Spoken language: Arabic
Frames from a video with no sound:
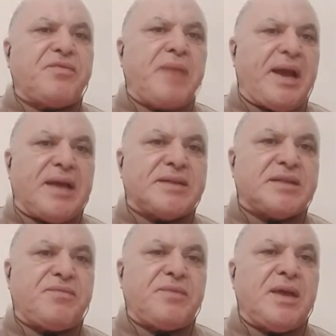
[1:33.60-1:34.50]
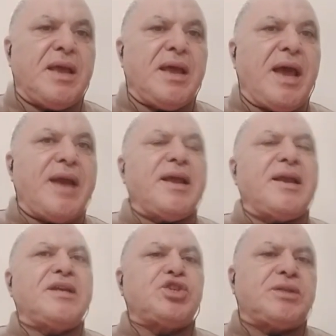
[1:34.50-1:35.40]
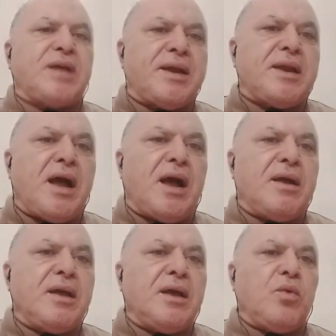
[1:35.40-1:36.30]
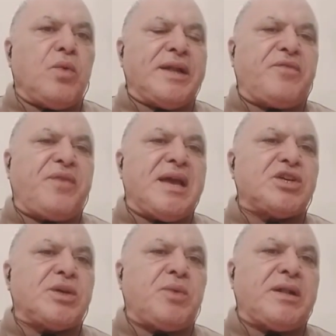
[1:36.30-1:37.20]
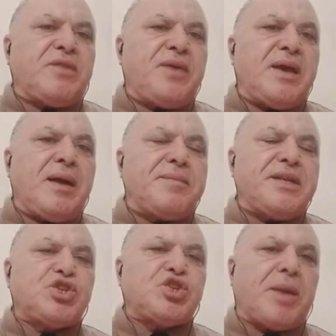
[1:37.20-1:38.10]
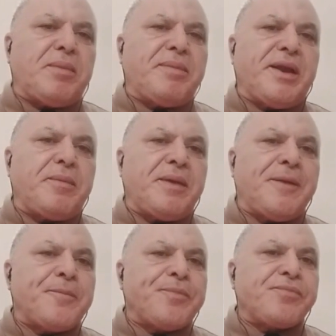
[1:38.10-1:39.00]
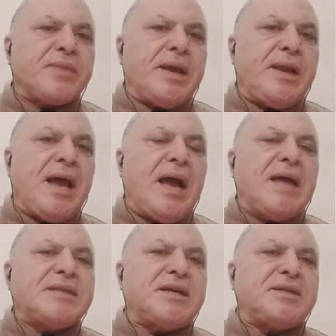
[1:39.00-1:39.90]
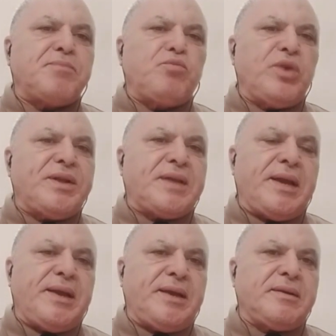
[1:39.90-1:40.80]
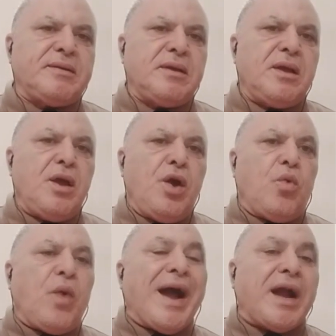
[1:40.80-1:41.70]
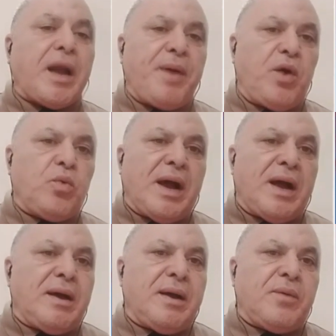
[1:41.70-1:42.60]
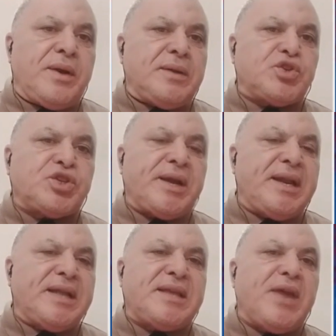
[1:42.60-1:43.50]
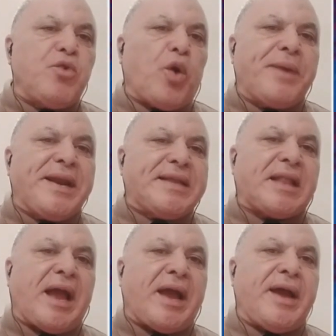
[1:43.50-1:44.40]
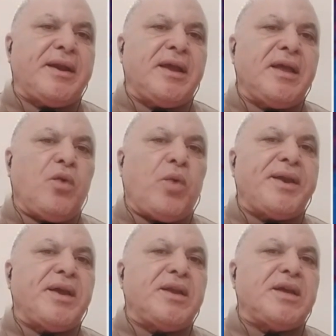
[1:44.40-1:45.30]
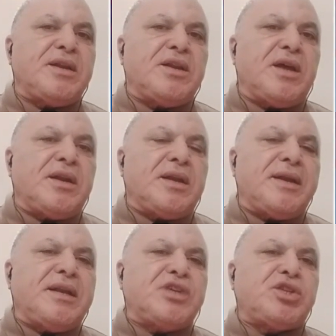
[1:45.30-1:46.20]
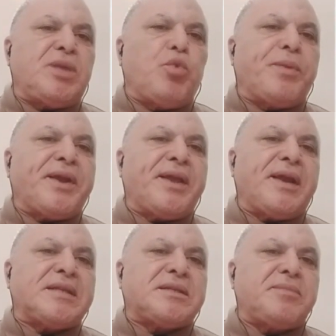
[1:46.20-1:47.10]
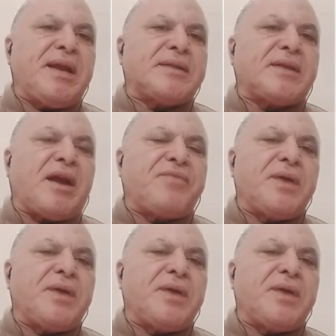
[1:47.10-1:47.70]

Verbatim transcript: مع الأسف أننا نجد أن واحد الفئة واحد الفئة من الشعب المغربي لا تهتم لذلك واقبح والشيء الذي لا يقبل اطلاقا واننا ان نجد مبررات من اطراف